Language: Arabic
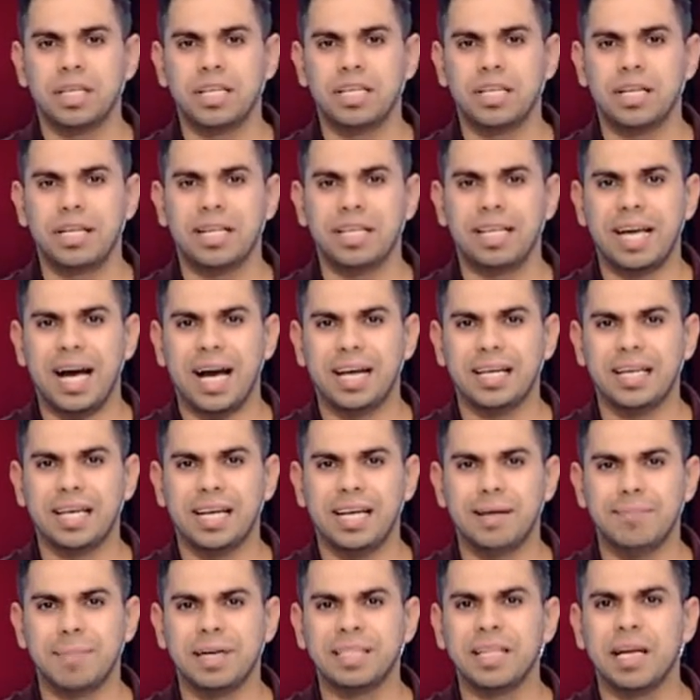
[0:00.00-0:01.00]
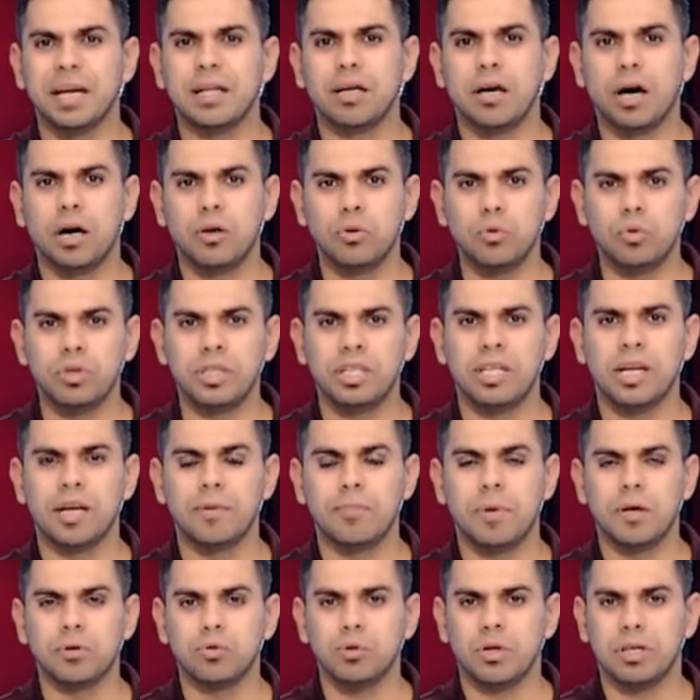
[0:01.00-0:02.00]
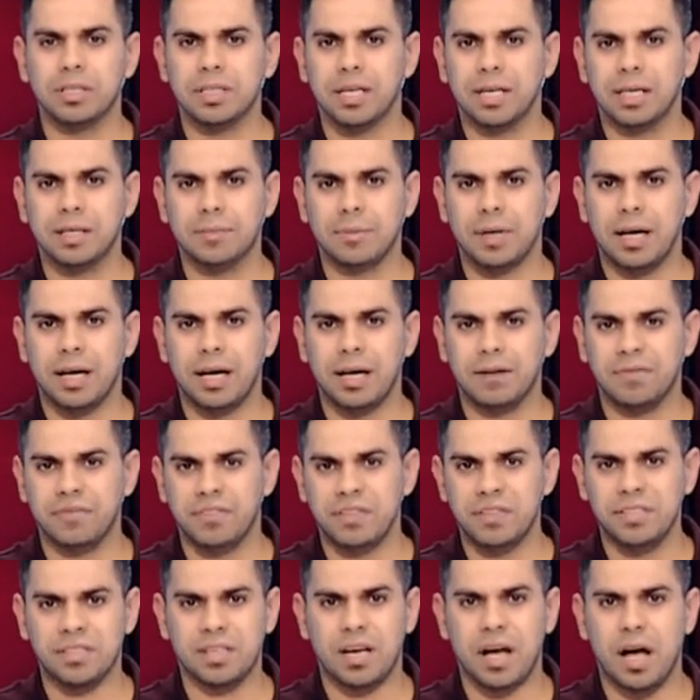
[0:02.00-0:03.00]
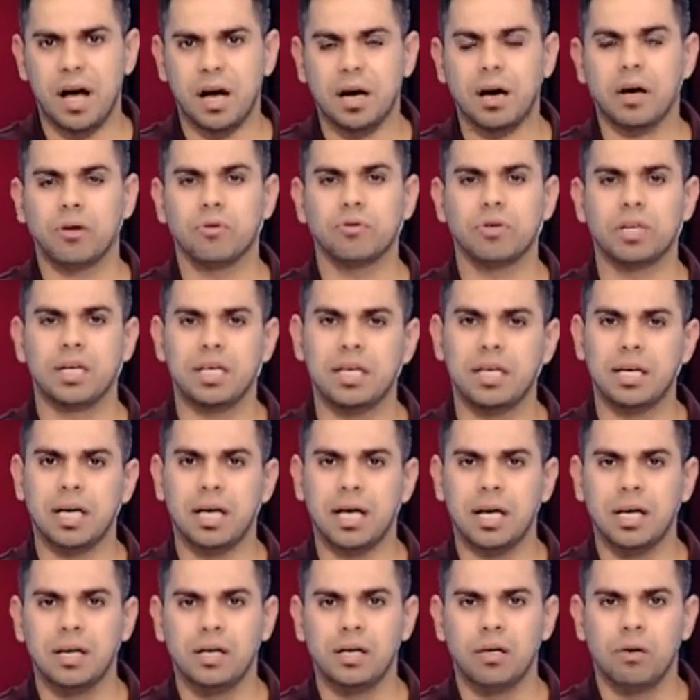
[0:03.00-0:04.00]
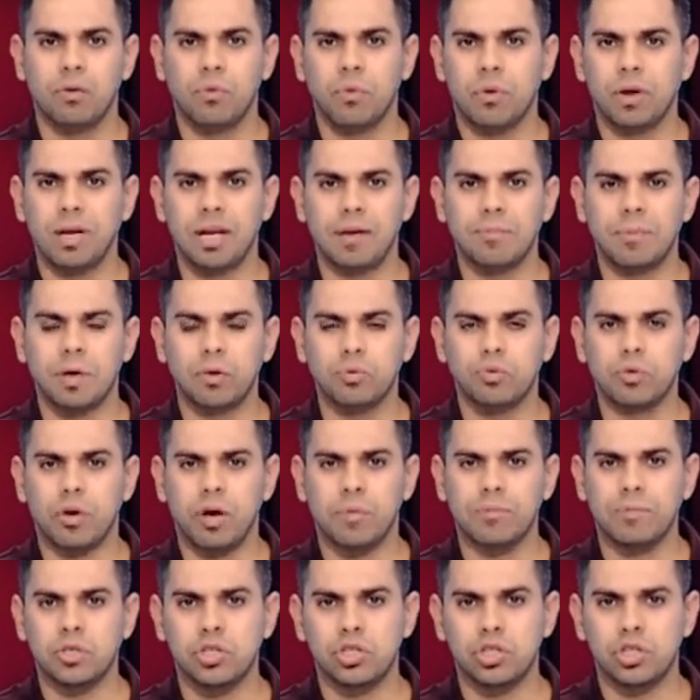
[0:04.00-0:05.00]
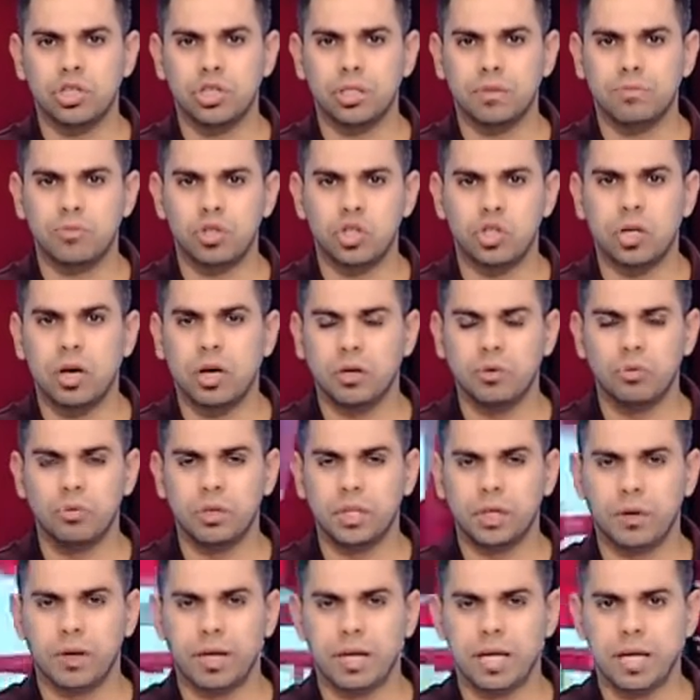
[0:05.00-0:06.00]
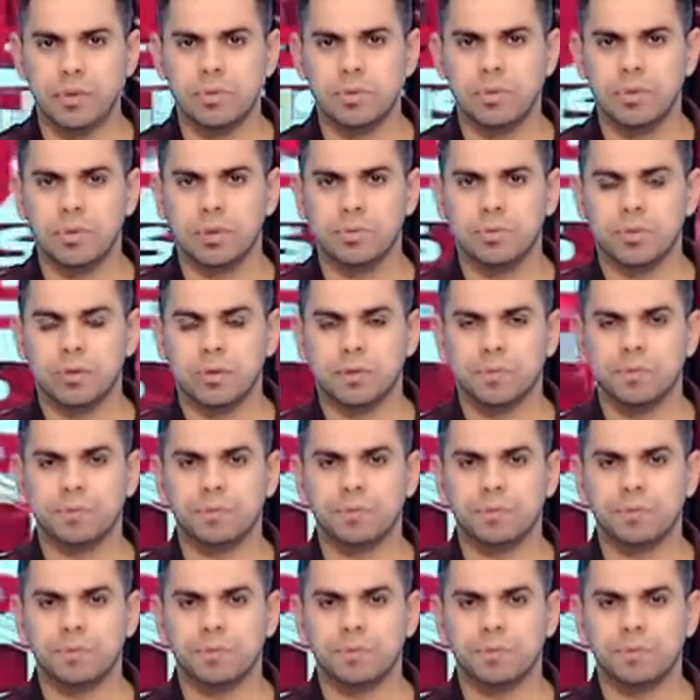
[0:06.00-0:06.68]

يعني المدى القانوني للموضوع ده يبقى في صحه قانونيه ولا الموضوع مش مش قانوني ولا ايه بالظبط